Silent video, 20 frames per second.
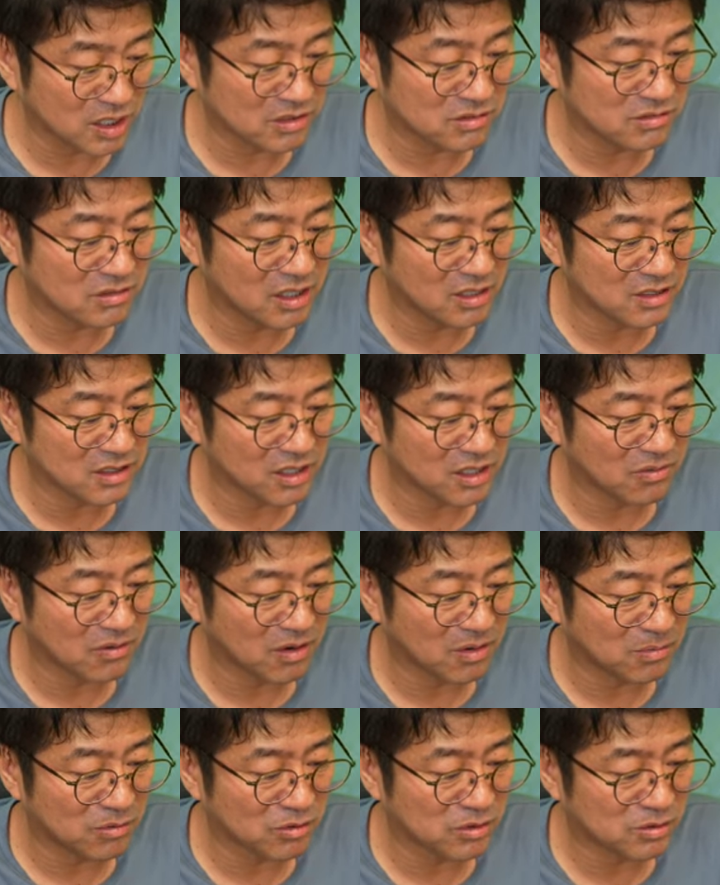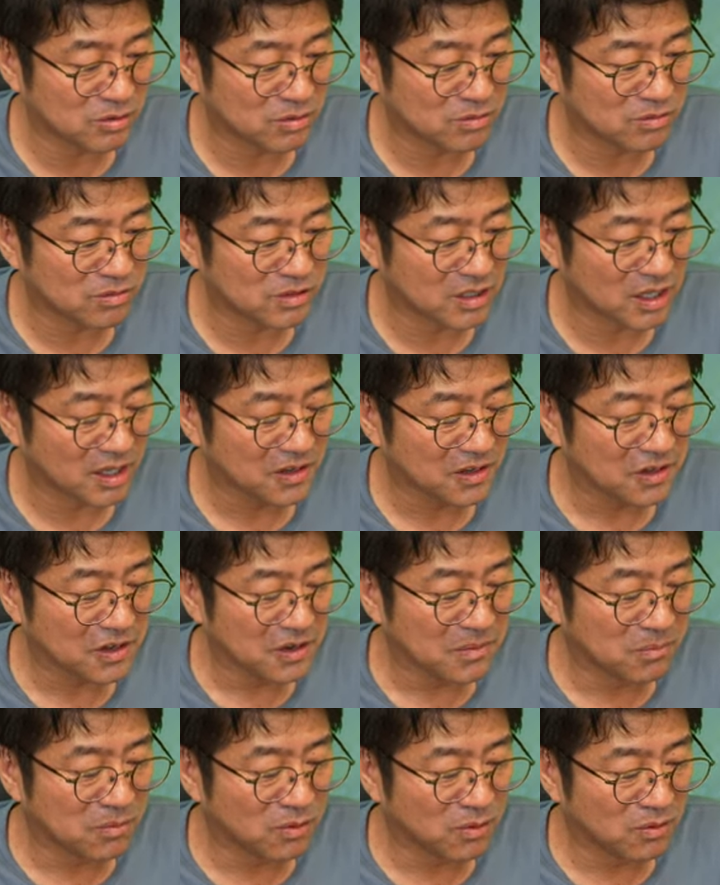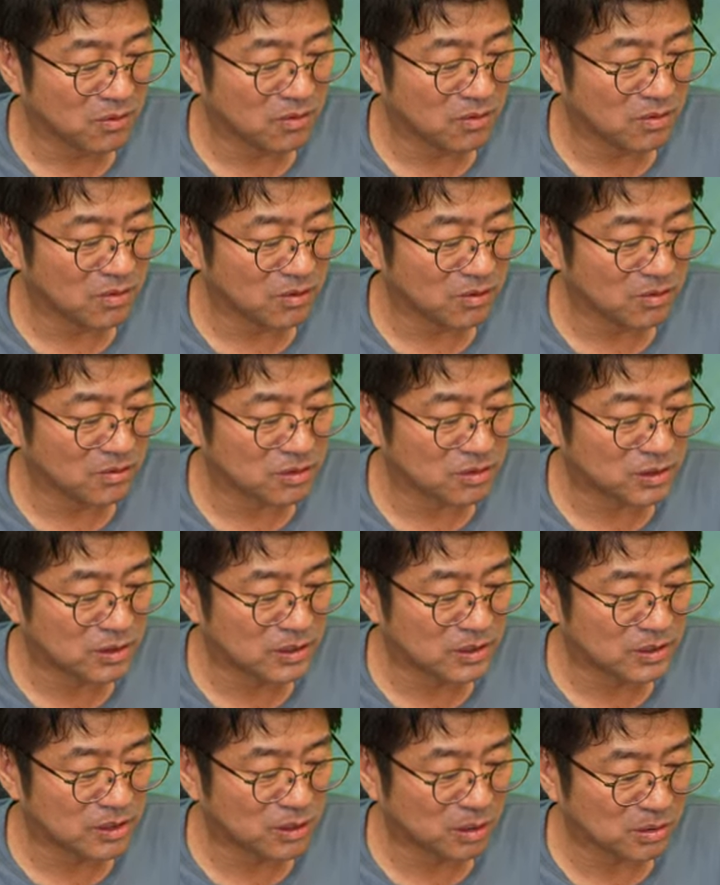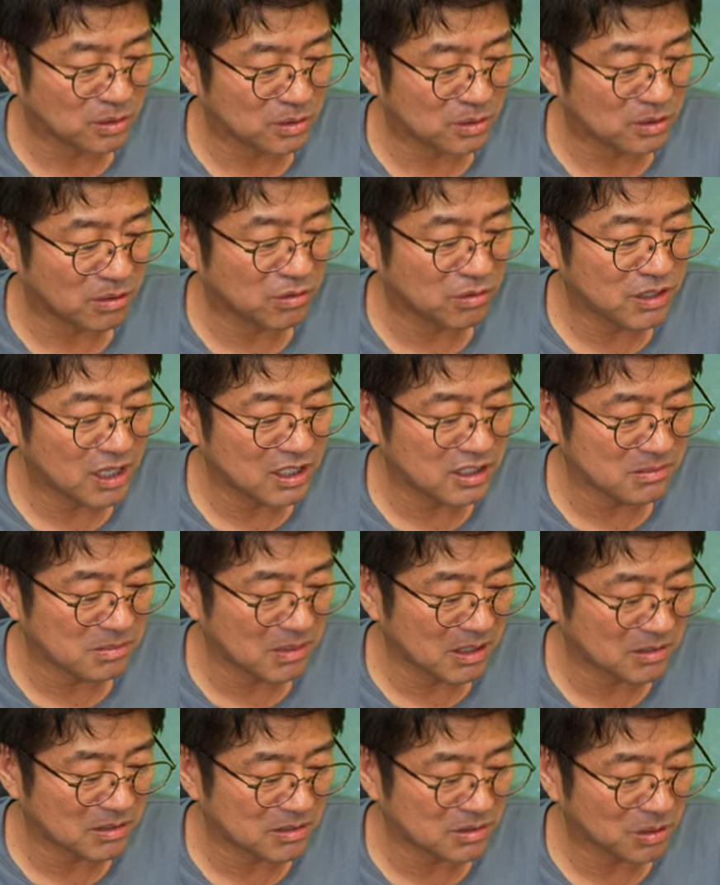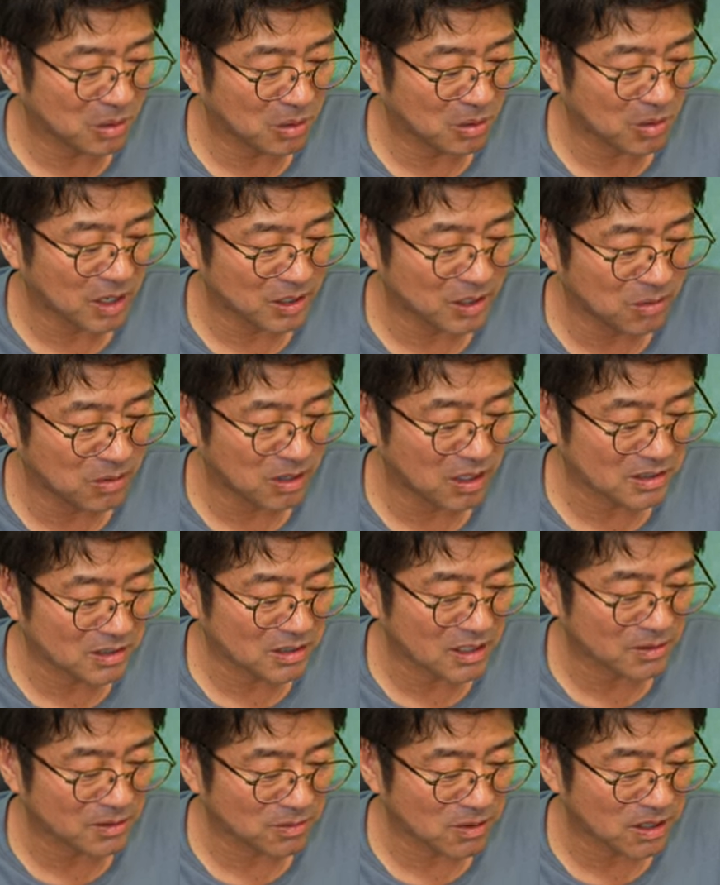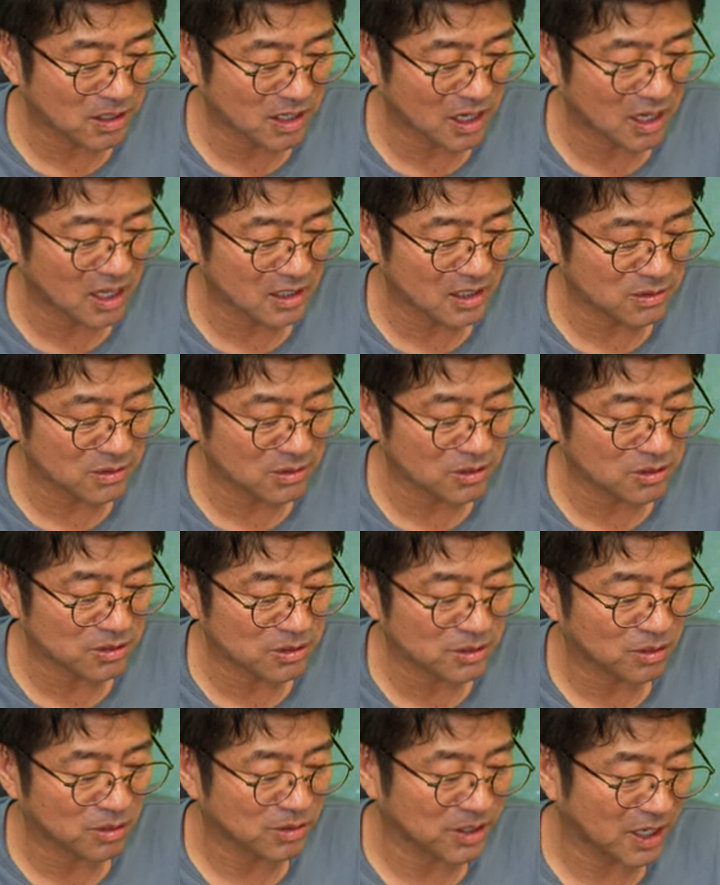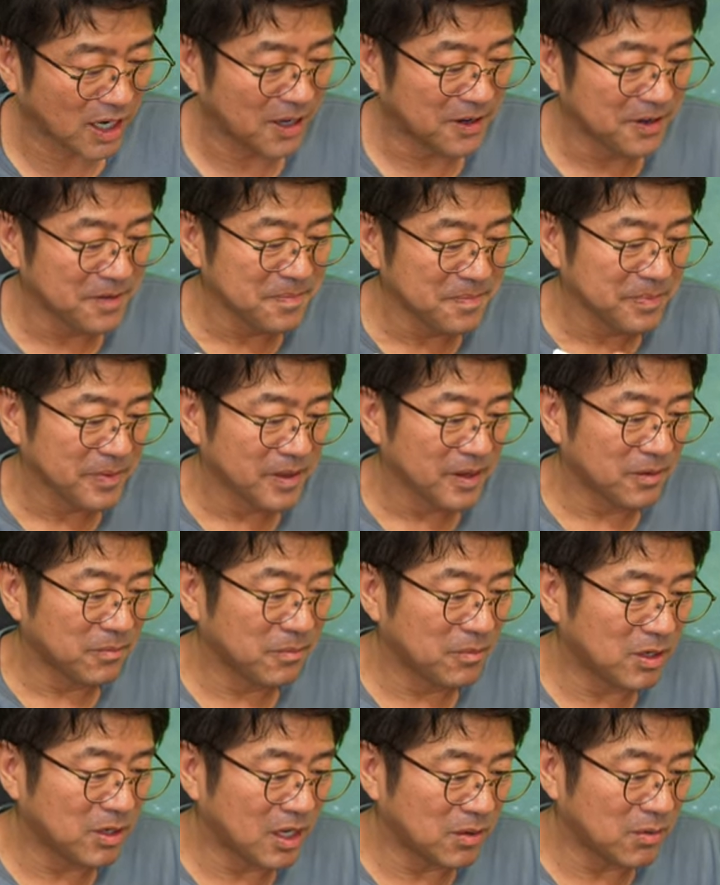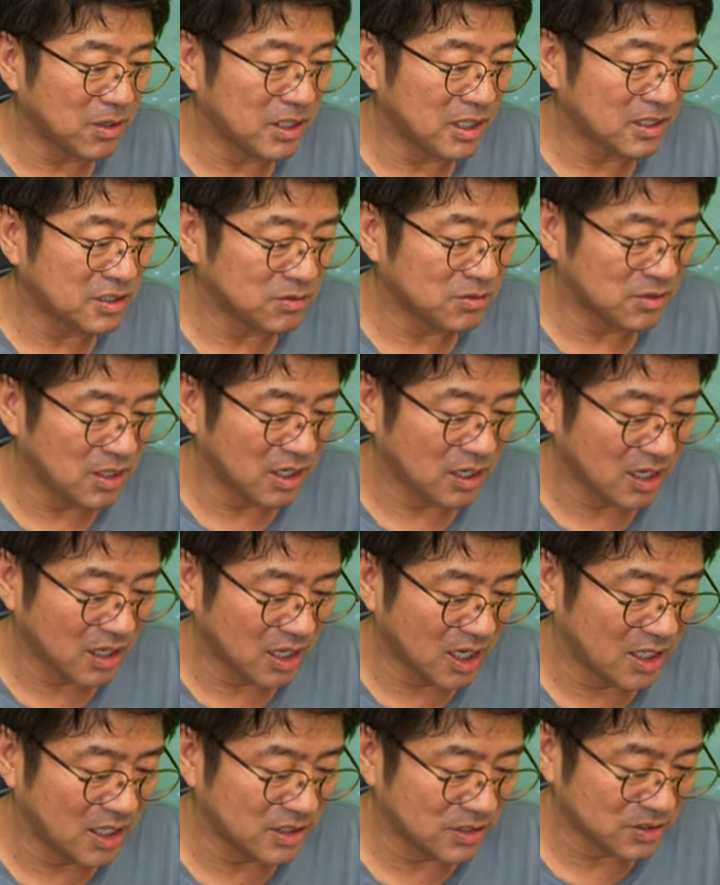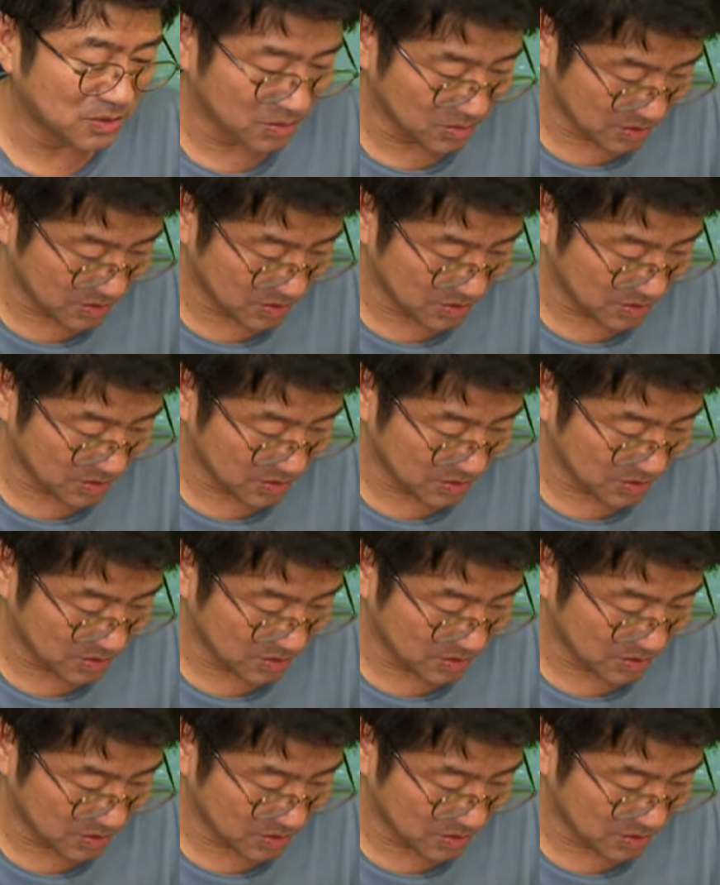眼点は面白くてもうドット増やしまくる方が良かったのかなというようなもう私のなんか感想で